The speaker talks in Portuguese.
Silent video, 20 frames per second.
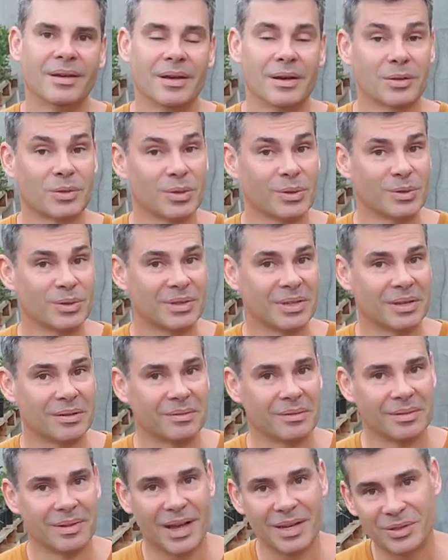Eu sou o
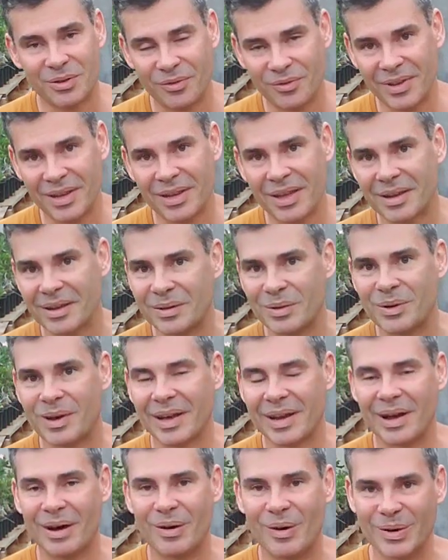Luciano Lajovic, aqui do
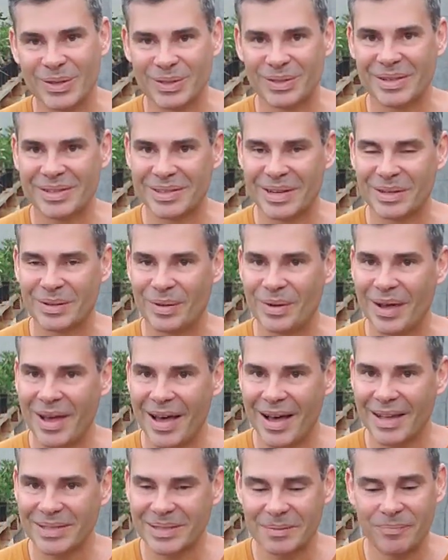canal Rosa Deserto
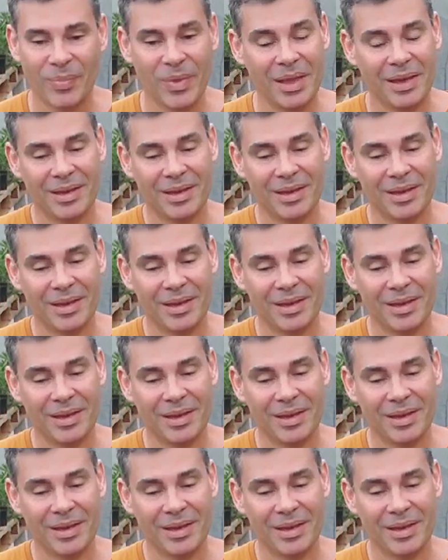Goiás,